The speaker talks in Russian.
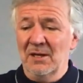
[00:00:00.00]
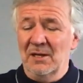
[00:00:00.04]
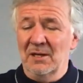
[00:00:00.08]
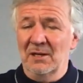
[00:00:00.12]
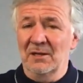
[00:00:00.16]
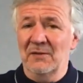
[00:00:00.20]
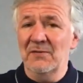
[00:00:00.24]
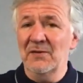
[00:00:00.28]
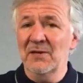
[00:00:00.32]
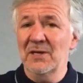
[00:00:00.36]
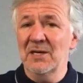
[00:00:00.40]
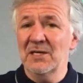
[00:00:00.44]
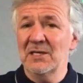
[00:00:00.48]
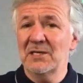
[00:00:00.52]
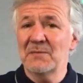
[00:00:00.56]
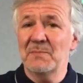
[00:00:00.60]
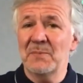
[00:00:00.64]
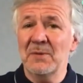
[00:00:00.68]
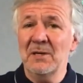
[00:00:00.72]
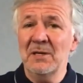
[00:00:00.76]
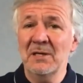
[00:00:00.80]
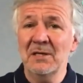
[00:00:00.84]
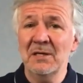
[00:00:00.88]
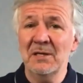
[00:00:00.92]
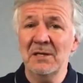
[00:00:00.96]
двигаясь
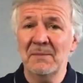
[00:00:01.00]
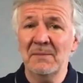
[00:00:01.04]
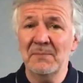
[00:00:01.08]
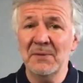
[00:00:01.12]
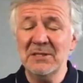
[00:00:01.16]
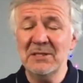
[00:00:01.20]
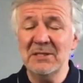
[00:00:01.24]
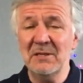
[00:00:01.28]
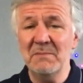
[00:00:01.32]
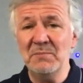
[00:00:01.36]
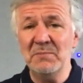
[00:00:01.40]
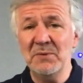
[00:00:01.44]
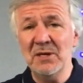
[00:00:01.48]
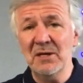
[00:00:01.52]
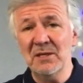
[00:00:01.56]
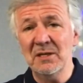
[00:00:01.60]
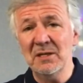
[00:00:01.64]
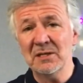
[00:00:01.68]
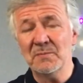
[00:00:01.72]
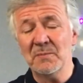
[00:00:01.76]
постепенно,